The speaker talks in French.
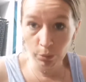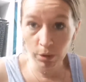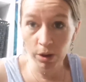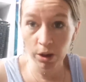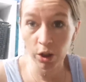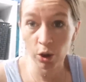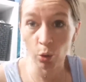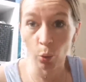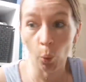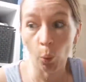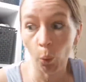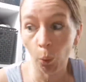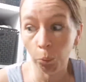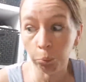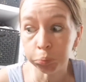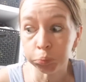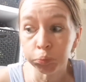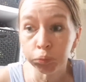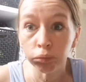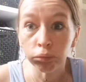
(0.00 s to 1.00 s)
mais sinon,
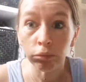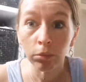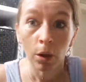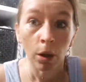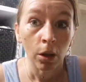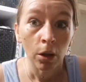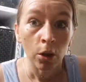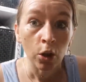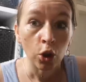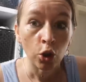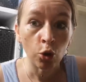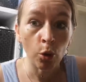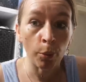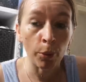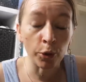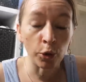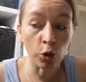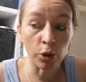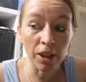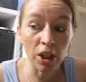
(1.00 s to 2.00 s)
je vois
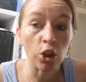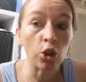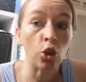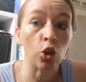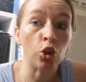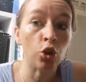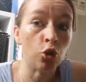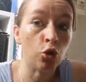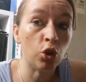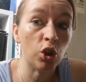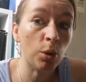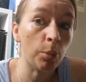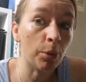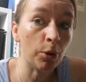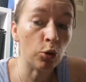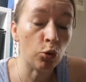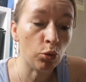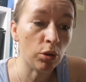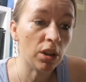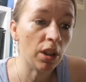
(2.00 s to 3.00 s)
pas ce que ça change, j'ai
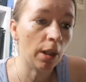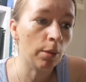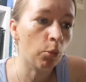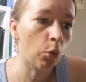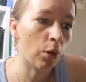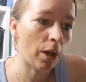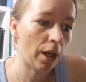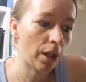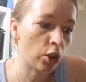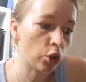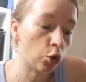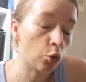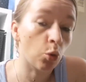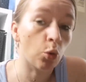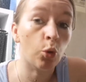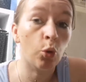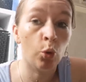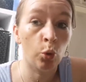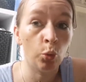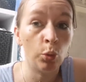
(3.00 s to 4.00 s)
pas de soucis avec mon linge,
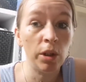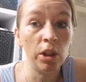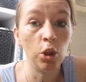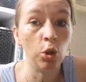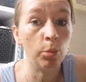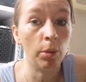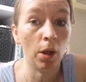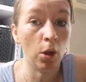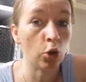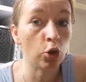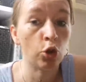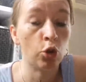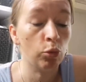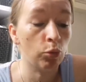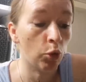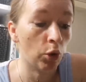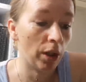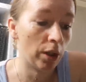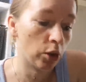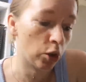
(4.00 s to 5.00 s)
donc euh, oui, je mélange
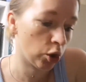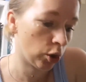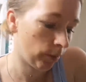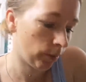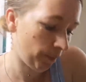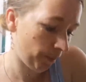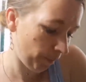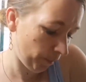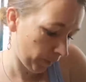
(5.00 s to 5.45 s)
tout mon linge.